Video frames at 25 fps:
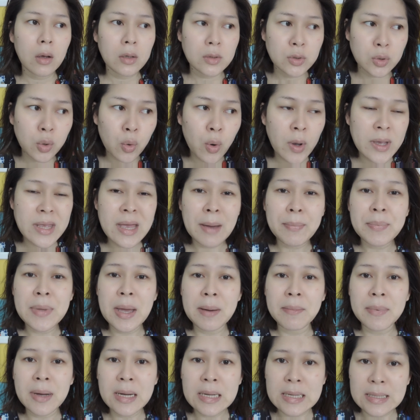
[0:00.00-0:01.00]
ช่วยยับ
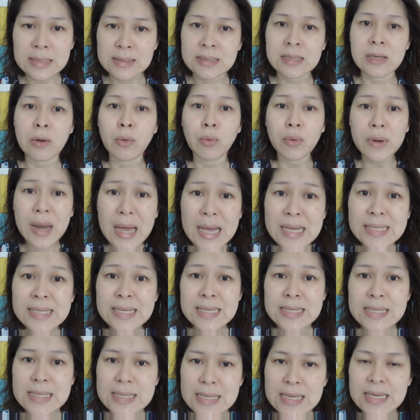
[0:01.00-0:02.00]
ยั้งการกระสิวได้จ
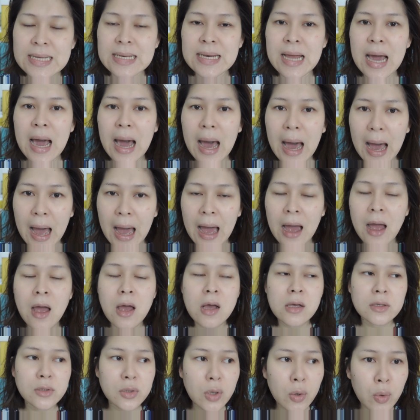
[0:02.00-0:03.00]
ริงๆนะคะ
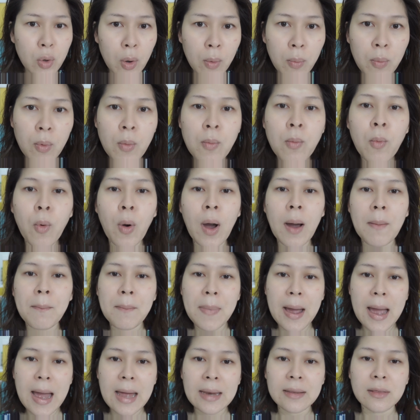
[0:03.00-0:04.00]
ช่วยควบคุมความ
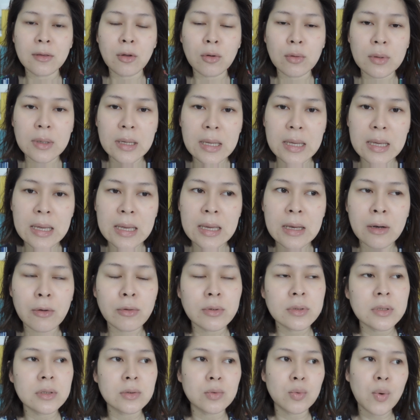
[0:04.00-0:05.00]
มันตรงนี้
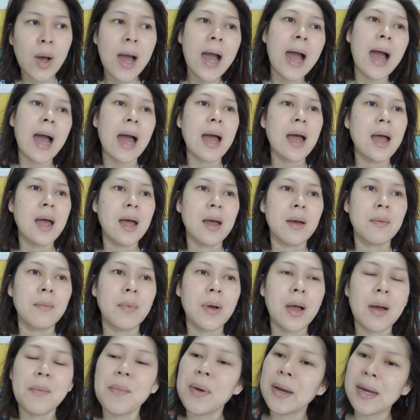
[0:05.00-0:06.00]
รู้สึกว่า
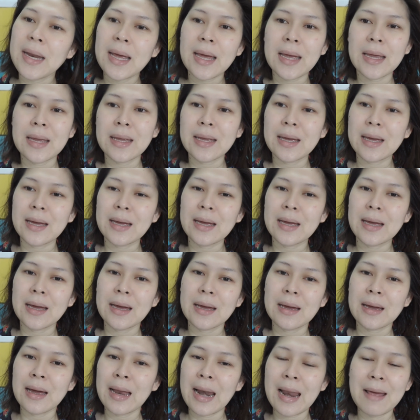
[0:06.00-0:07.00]
ก็ไม่ได้
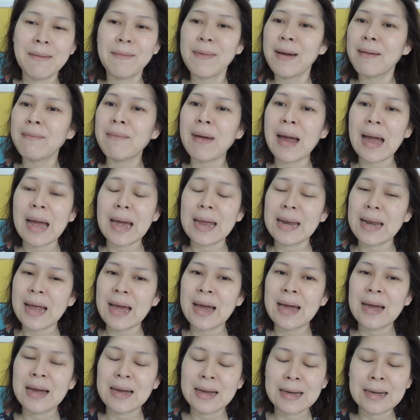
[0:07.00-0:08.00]
อะไรมากมายนะ
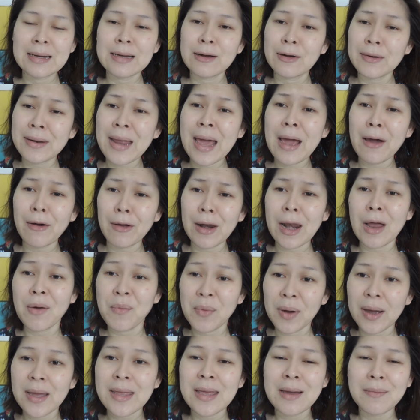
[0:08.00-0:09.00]
คือหน้าของเรา
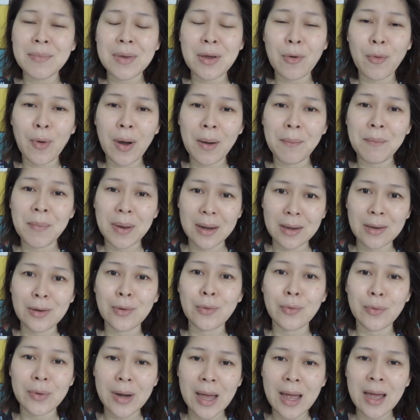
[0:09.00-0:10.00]
มันก็ยังมีความมันอ
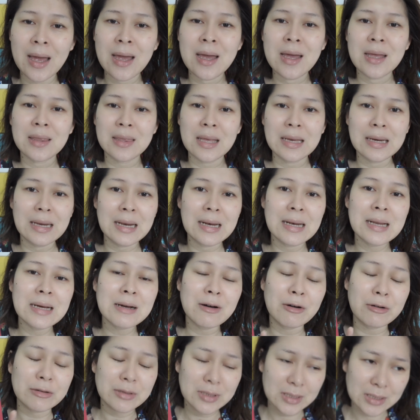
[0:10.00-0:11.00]
ยู่นะแต่ในเรื่อง
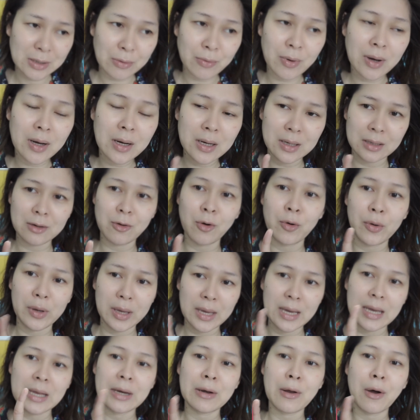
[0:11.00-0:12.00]
ของสิวโอเค
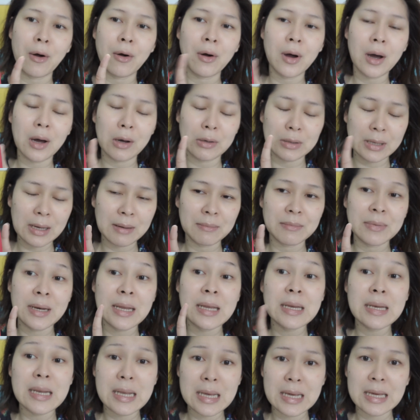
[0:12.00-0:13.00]
น้องเขาทำได้
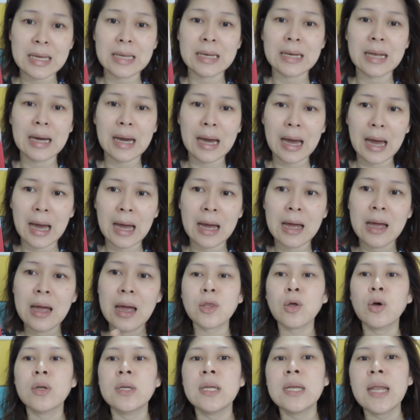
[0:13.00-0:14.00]
ดีนะคะ
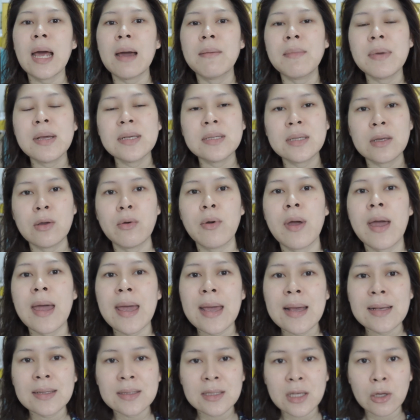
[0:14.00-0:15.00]
ตัวที่ทำให้สิว
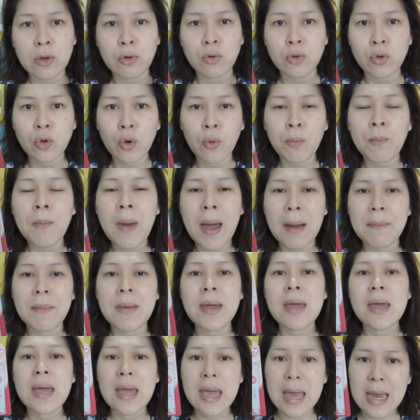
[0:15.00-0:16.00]
แห้งสิวยุบแบบ
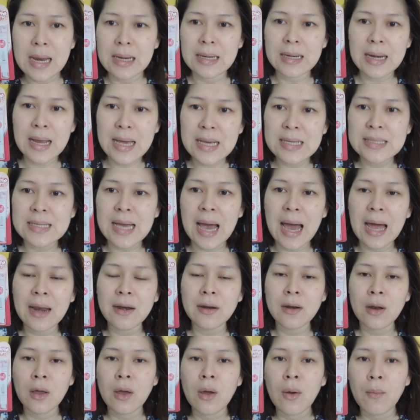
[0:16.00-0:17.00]
เห็นได้ชัด
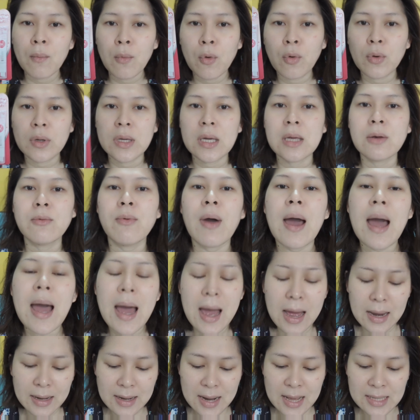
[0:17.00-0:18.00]
หมูคิดว่า
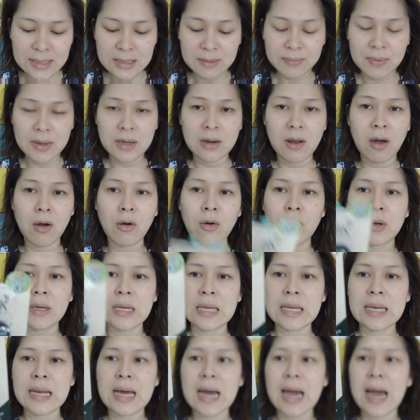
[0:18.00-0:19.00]
น่าจะเป็นน้องคน
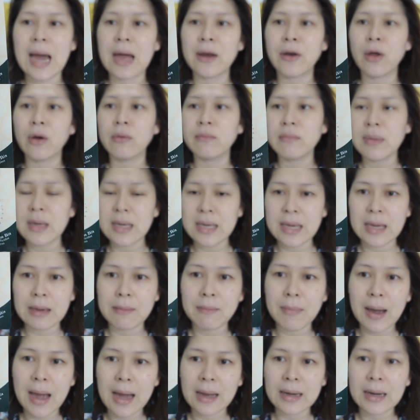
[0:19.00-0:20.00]
นี้นะคะ น้องีเค
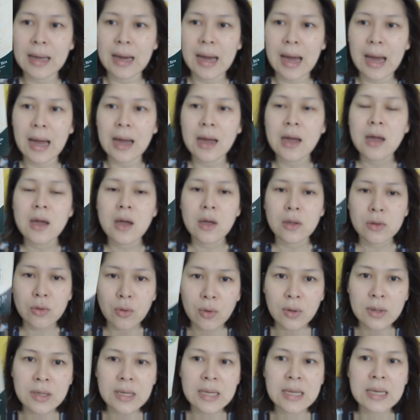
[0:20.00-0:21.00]
มานะคะ ตั
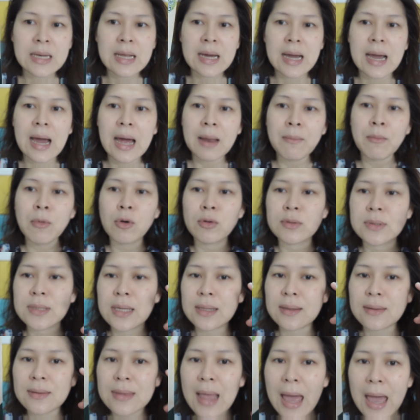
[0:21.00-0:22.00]
วนี้นะคะ หมูจะ
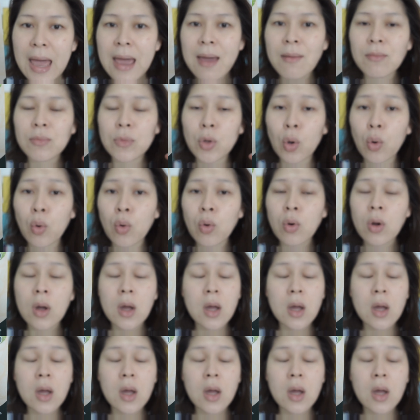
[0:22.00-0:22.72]
แต้มทุก